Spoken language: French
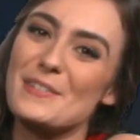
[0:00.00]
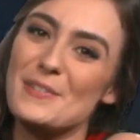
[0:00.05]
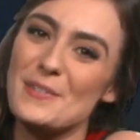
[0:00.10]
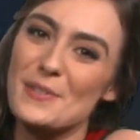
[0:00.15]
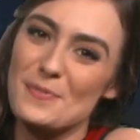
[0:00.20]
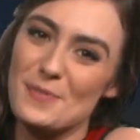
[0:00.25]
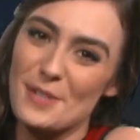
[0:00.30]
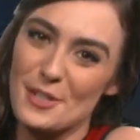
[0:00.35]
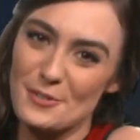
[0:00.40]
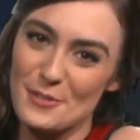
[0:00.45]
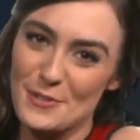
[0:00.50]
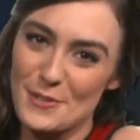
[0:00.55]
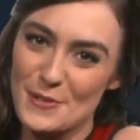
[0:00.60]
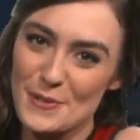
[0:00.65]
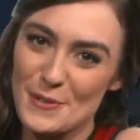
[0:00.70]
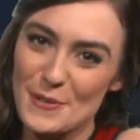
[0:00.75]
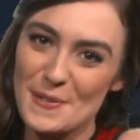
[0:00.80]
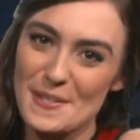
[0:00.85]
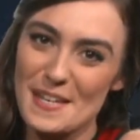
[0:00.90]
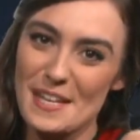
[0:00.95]
tous, bienvenue
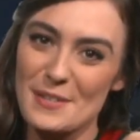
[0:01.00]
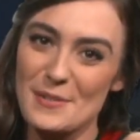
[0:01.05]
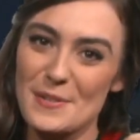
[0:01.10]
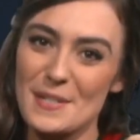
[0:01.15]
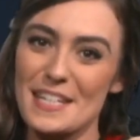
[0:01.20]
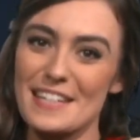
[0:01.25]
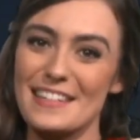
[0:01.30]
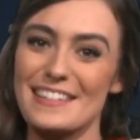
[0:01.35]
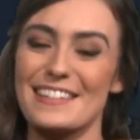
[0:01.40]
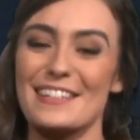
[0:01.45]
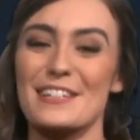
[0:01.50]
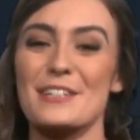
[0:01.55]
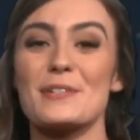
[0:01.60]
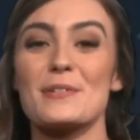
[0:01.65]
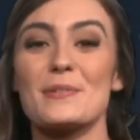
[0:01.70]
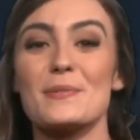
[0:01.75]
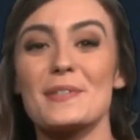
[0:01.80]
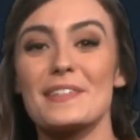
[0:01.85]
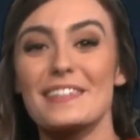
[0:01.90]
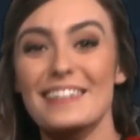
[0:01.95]
sur C8. Je
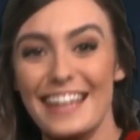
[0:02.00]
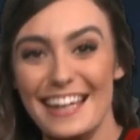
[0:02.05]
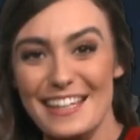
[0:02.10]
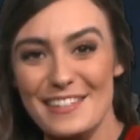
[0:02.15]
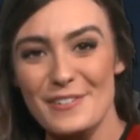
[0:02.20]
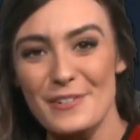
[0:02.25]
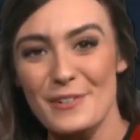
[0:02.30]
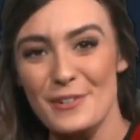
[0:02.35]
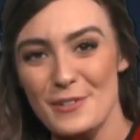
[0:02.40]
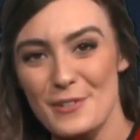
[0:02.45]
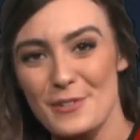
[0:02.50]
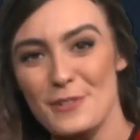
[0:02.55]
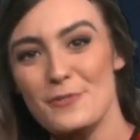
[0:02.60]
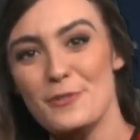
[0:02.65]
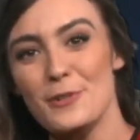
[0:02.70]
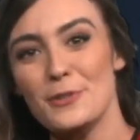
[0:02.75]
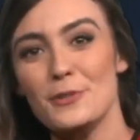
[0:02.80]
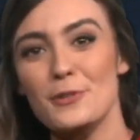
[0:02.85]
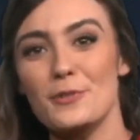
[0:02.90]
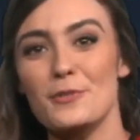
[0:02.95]
suis très heureuse de
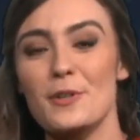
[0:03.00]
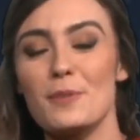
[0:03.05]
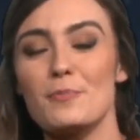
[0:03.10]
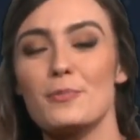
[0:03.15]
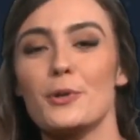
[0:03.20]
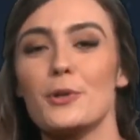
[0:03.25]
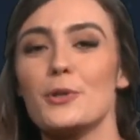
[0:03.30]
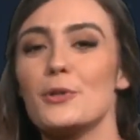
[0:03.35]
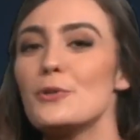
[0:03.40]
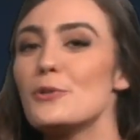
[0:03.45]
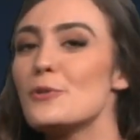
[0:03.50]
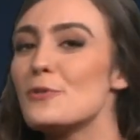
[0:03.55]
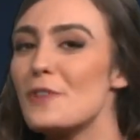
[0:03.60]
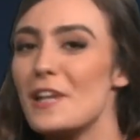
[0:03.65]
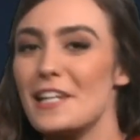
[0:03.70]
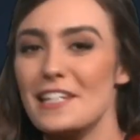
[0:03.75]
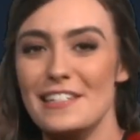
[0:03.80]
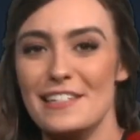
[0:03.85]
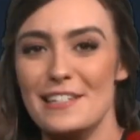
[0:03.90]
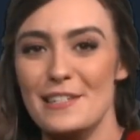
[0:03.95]
vous retrouver pour une
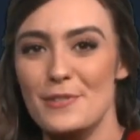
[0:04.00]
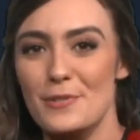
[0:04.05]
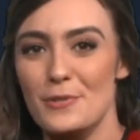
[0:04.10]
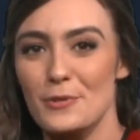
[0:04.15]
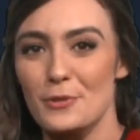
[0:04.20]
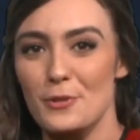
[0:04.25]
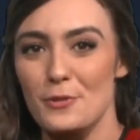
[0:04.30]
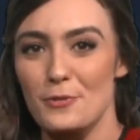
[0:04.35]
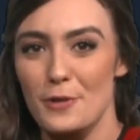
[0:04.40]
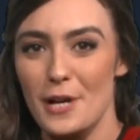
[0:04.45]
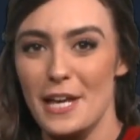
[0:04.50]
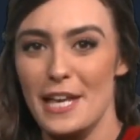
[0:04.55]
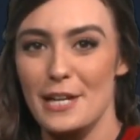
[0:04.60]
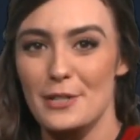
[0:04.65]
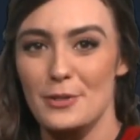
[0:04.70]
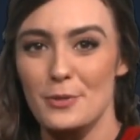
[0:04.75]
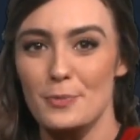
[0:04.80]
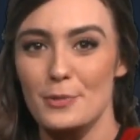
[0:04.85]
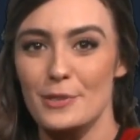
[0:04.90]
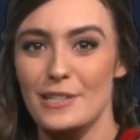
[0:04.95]
nouvelle édition de
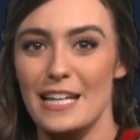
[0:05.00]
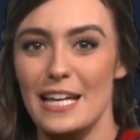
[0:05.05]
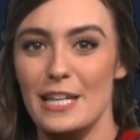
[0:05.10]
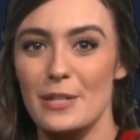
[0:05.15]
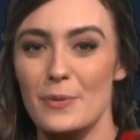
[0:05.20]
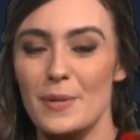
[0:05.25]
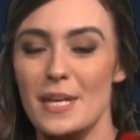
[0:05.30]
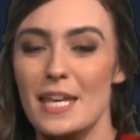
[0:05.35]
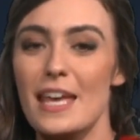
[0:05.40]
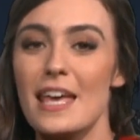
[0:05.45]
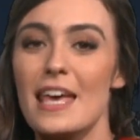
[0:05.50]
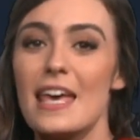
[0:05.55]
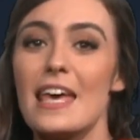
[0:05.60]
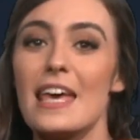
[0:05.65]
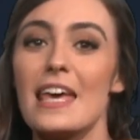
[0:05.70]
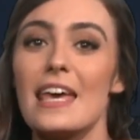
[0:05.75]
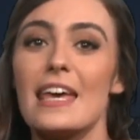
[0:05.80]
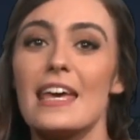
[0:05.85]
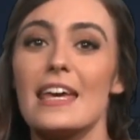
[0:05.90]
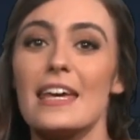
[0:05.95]
Voyage au bout de la nuit.
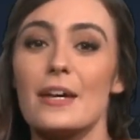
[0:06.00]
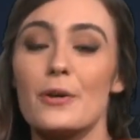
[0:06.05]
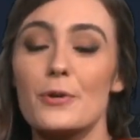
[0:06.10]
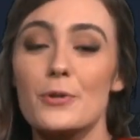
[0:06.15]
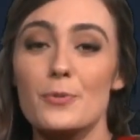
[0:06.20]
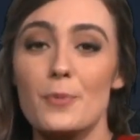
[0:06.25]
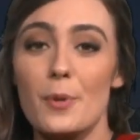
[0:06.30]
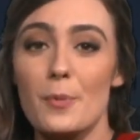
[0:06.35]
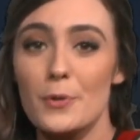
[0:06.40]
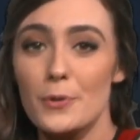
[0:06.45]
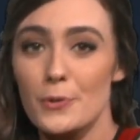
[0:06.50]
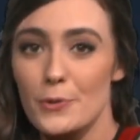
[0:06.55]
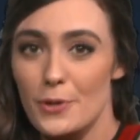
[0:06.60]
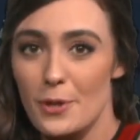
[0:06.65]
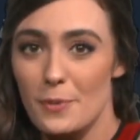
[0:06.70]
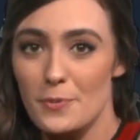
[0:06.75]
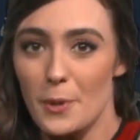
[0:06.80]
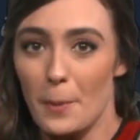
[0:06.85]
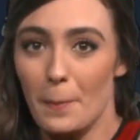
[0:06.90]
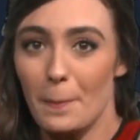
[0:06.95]
Et en ce moment, nous
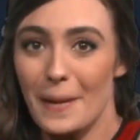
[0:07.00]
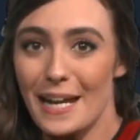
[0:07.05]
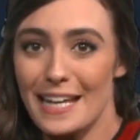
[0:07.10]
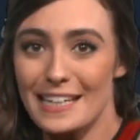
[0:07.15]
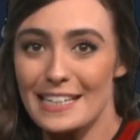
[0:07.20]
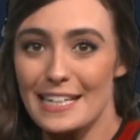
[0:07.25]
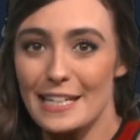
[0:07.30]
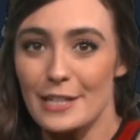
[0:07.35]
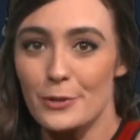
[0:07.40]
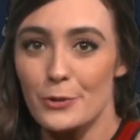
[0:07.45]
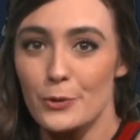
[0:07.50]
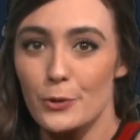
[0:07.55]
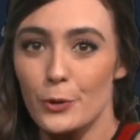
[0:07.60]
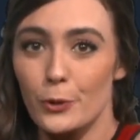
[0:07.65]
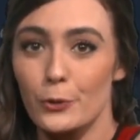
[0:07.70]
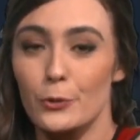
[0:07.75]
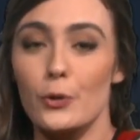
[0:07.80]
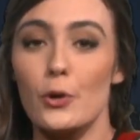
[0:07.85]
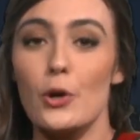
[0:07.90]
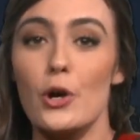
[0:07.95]
sommes en pleine
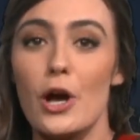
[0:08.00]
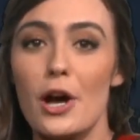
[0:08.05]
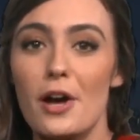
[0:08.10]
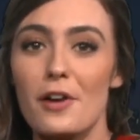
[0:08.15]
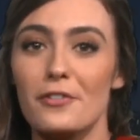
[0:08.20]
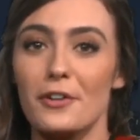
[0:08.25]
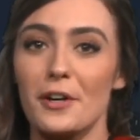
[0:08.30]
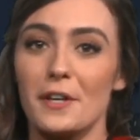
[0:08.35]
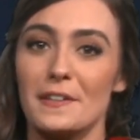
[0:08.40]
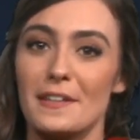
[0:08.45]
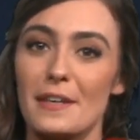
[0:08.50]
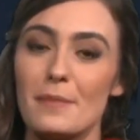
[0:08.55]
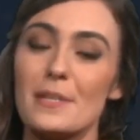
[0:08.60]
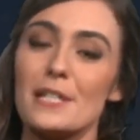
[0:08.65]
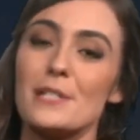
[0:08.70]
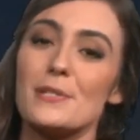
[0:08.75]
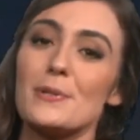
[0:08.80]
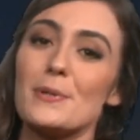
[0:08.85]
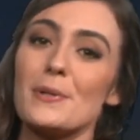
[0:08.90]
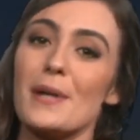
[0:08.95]
lecture de l'œuvre
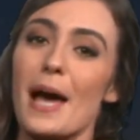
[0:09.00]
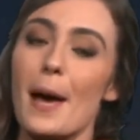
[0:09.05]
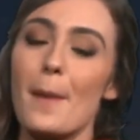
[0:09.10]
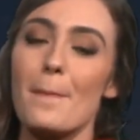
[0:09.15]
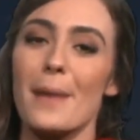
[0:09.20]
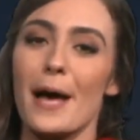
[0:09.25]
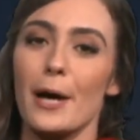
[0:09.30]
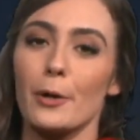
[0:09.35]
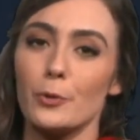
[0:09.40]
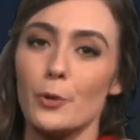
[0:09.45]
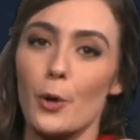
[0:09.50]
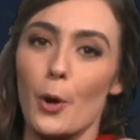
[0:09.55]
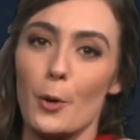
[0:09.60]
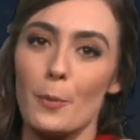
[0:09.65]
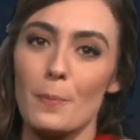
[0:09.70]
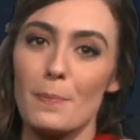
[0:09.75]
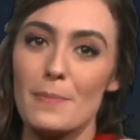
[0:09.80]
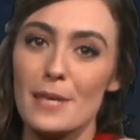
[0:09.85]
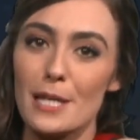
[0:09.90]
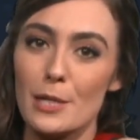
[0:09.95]
d'Émile Zola, parue
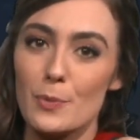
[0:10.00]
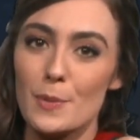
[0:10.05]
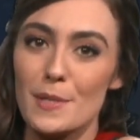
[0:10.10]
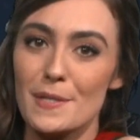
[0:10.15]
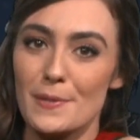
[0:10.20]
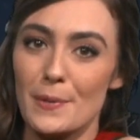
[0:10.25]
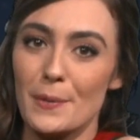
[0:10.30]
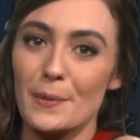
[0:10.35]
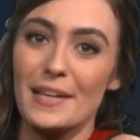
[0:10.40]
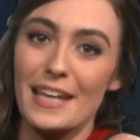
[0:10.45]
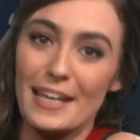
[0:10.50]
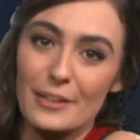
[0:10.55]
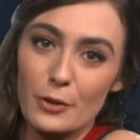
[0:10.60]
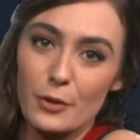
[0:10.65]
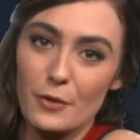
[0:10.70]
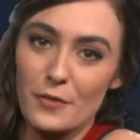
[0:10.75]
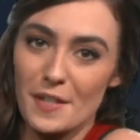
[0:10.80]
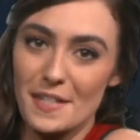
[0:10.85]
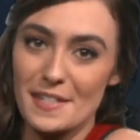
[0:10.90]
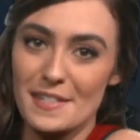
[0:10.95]
en
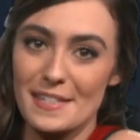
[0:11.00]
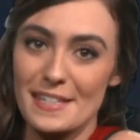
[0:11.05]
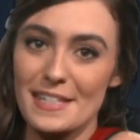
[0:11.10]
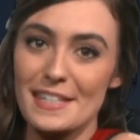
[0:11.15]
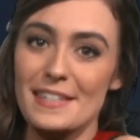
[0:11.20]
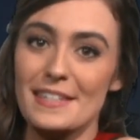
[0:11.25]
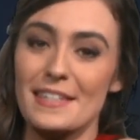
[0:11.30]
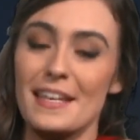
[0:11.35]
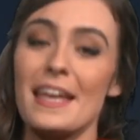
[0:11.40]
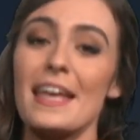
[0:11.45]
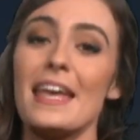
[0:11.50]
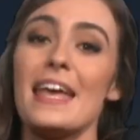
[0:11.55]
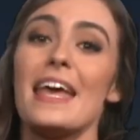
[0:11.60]
1886